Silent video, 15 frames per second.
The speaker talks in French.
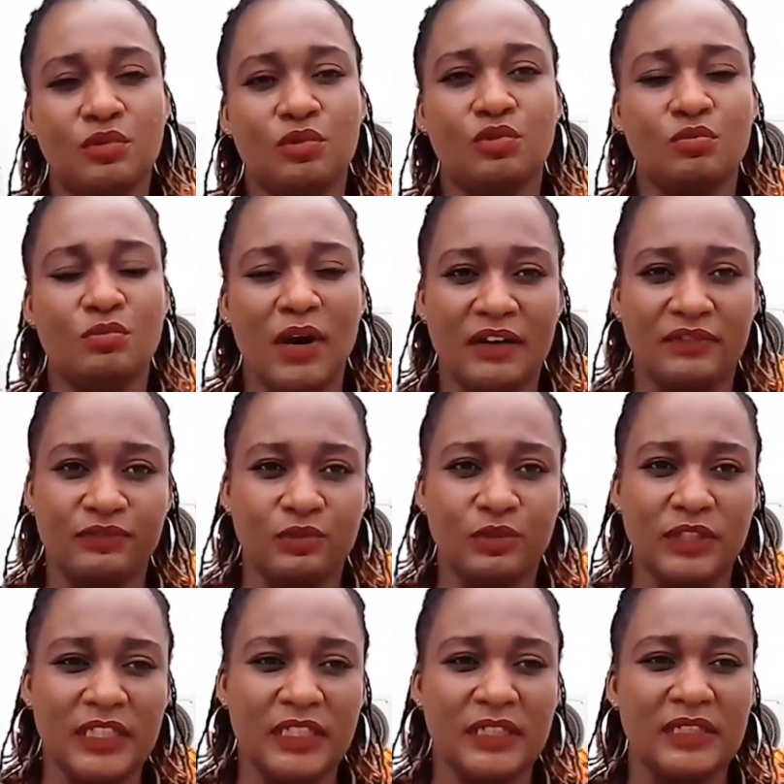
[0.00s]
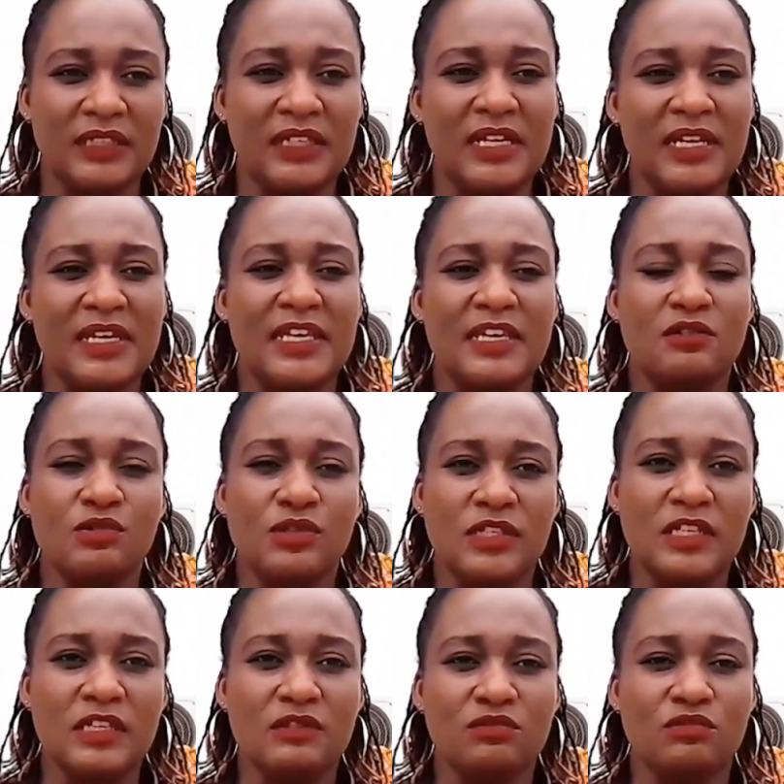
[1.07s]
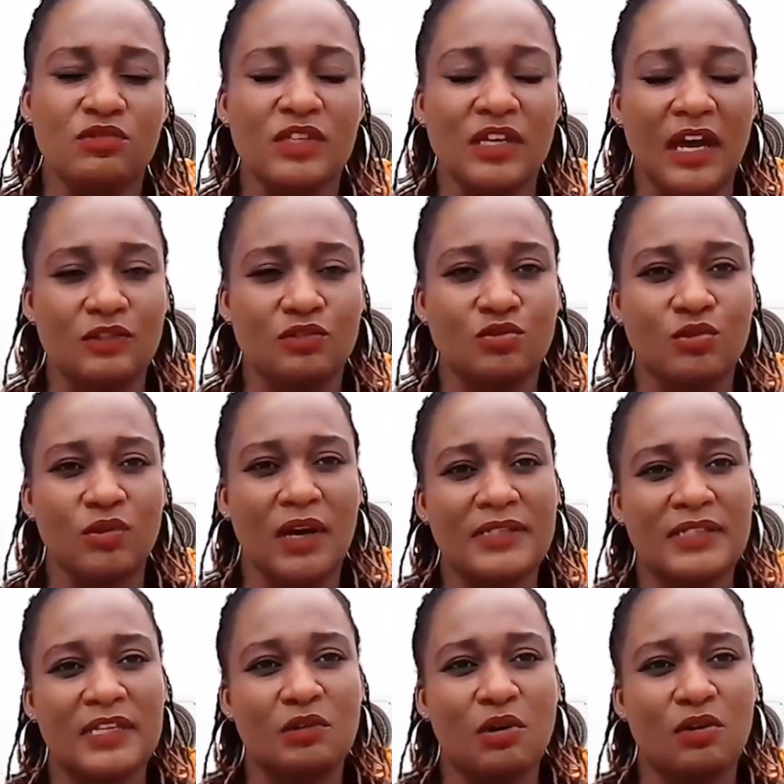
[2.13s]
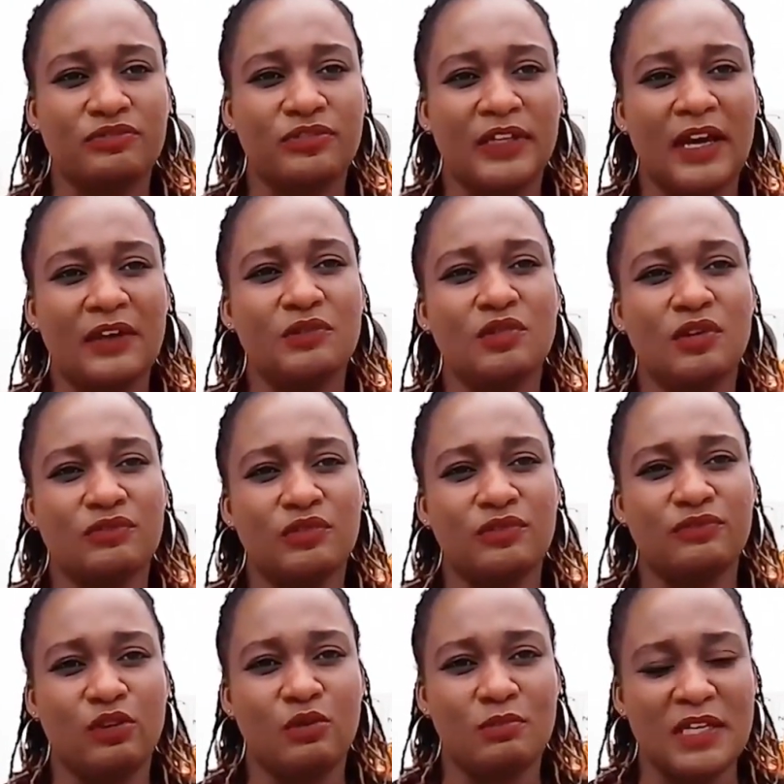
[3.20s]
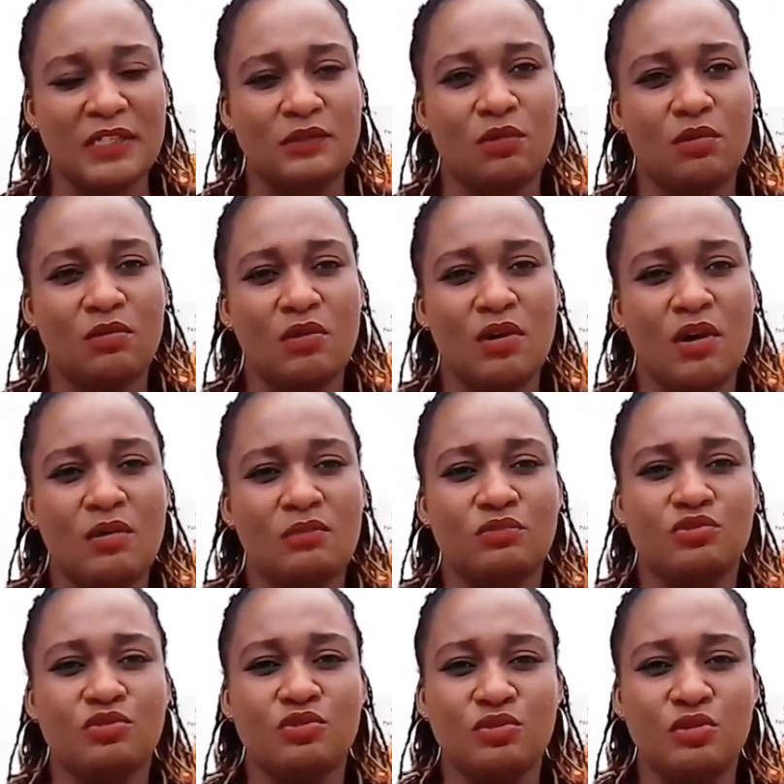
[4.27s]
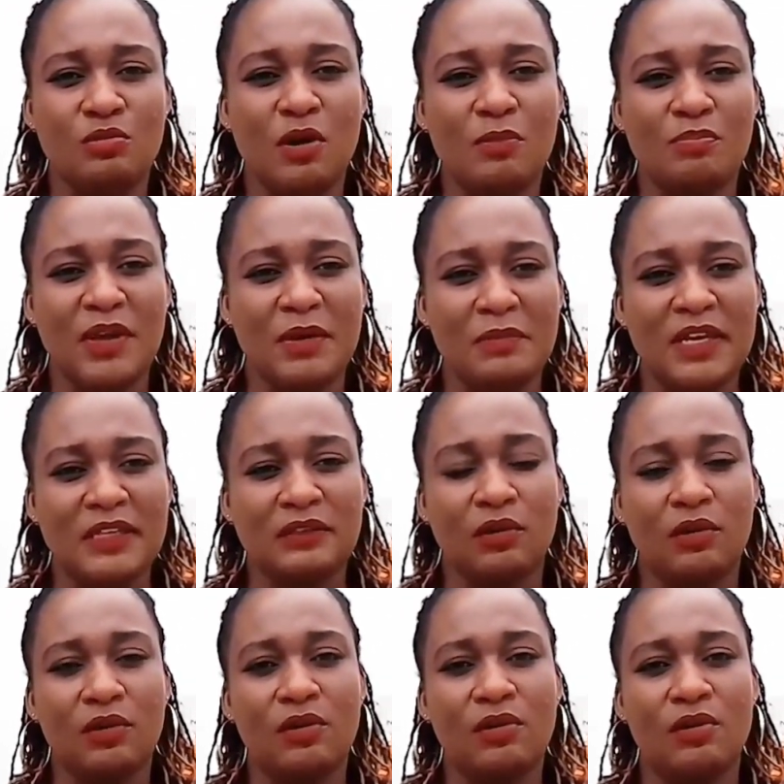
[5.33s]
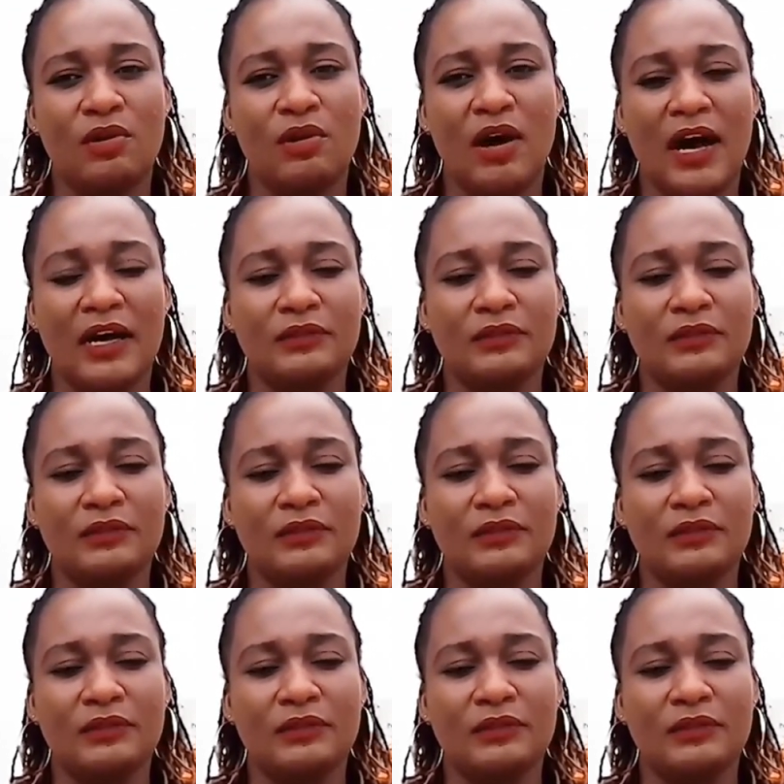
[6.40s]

documents à fournir et aussi, nous rajoutons à cette offre-là une offre de formation pour justement permettre euh,